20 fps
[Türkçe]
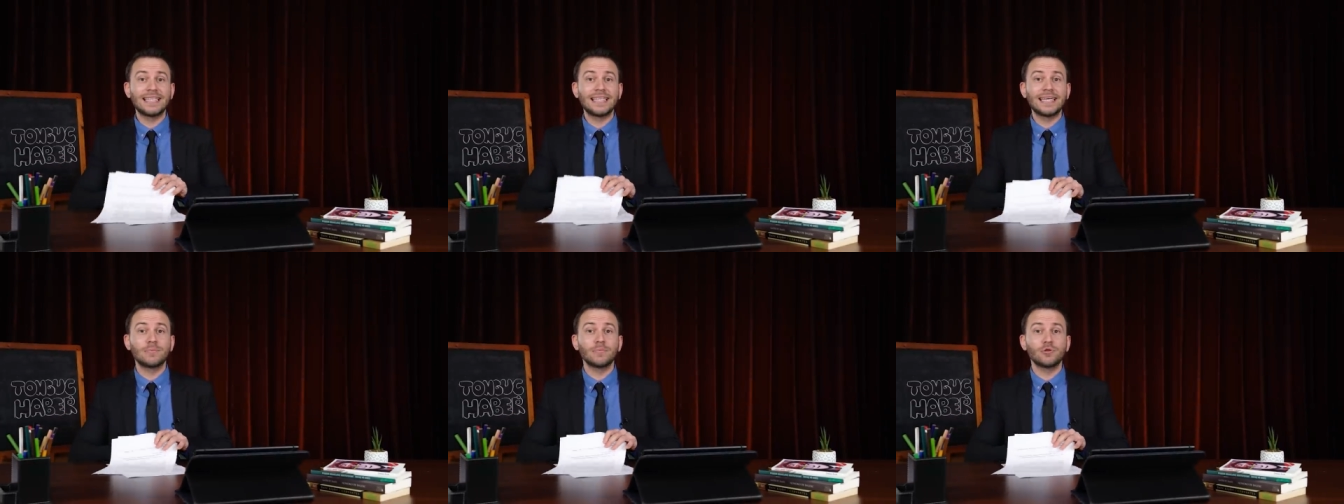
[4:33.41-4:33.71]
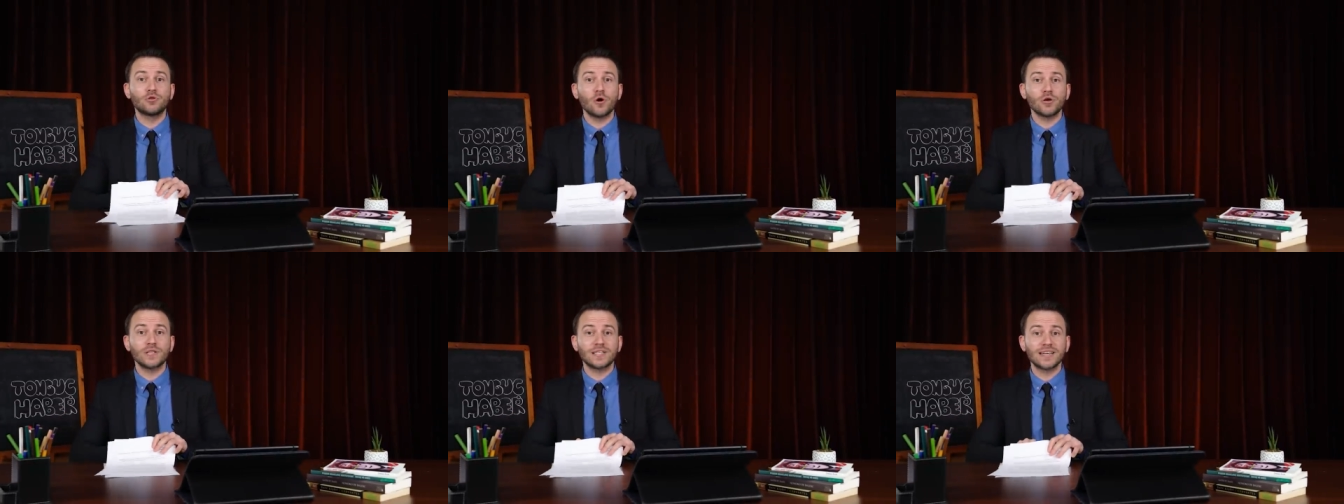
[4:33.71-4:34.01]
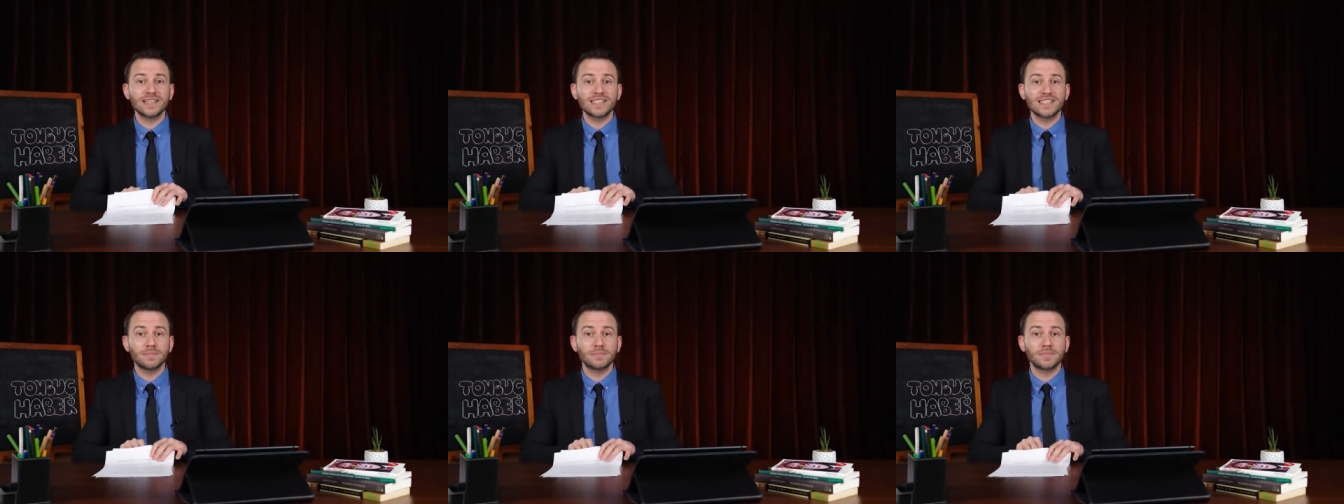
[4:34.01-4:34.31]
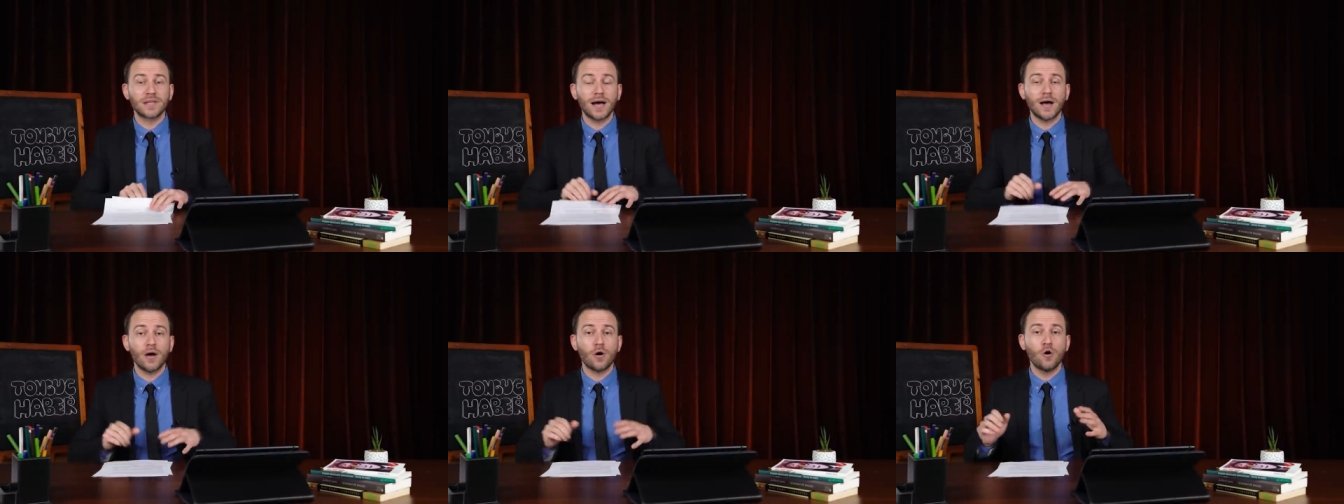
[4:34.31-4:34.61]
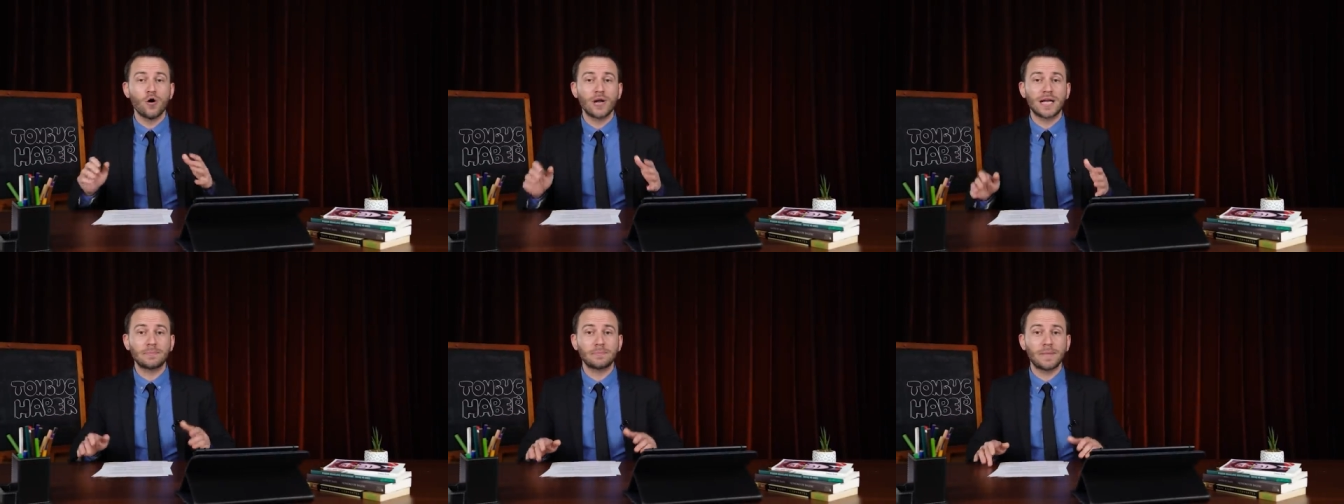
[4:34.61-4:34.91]
24 Kasım'da
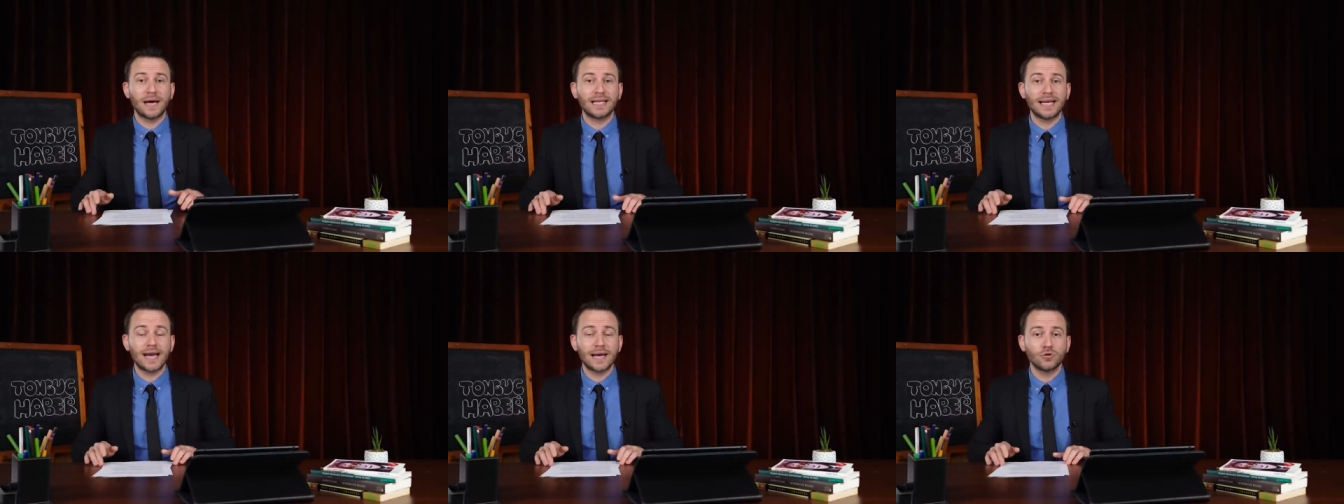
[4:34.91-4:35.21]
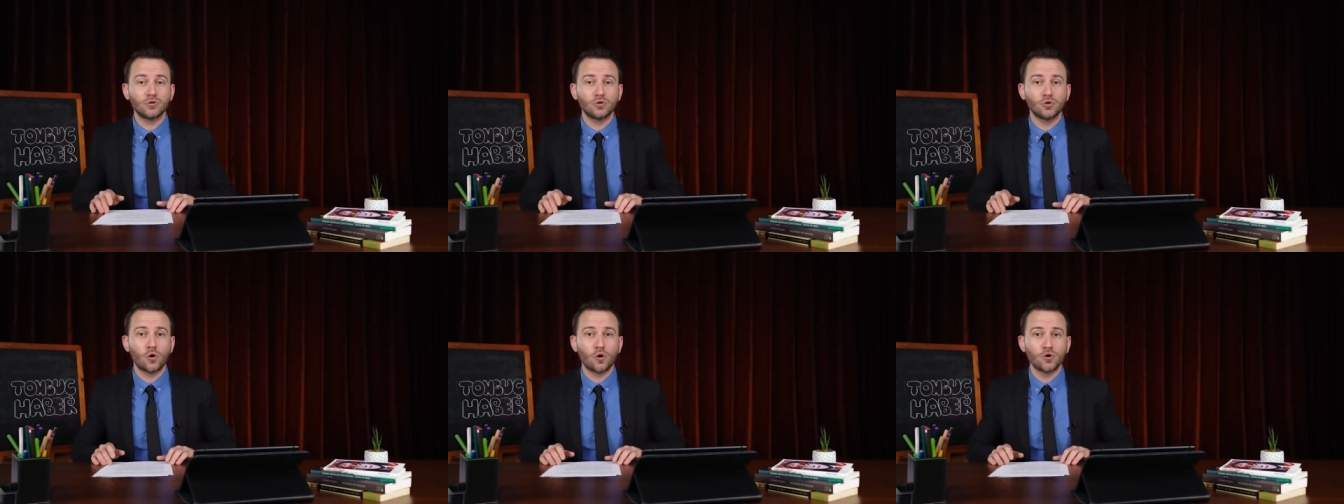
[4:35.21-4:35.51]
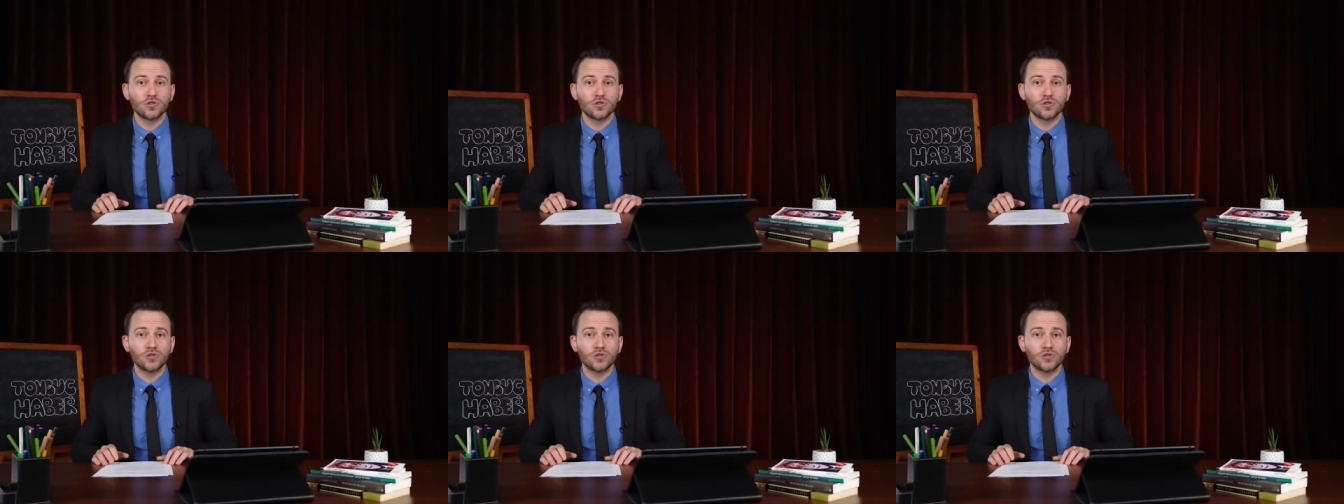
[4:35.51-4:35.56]
Öğretmenler Günü